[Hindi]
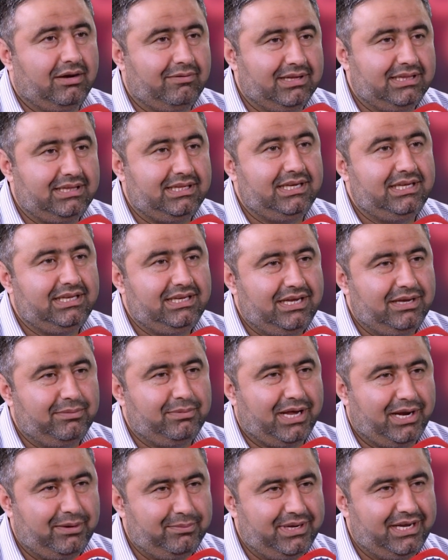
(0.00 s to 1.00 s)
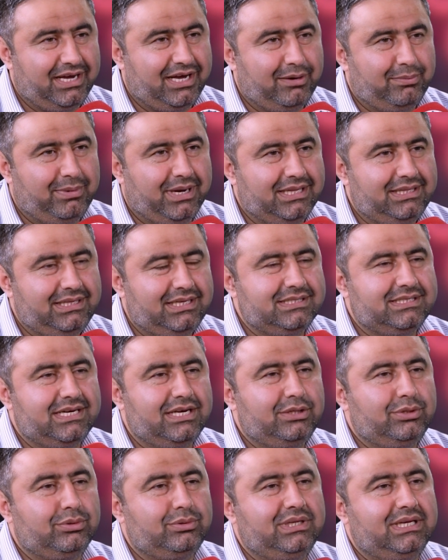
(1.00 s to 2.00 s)
खातन के बारे में अगर बात की
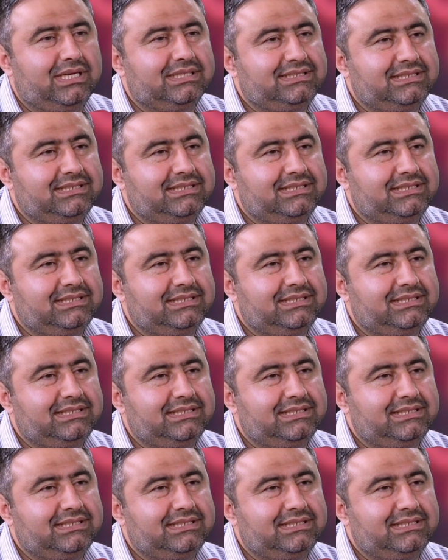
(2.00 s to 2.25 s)
जाए तो उनके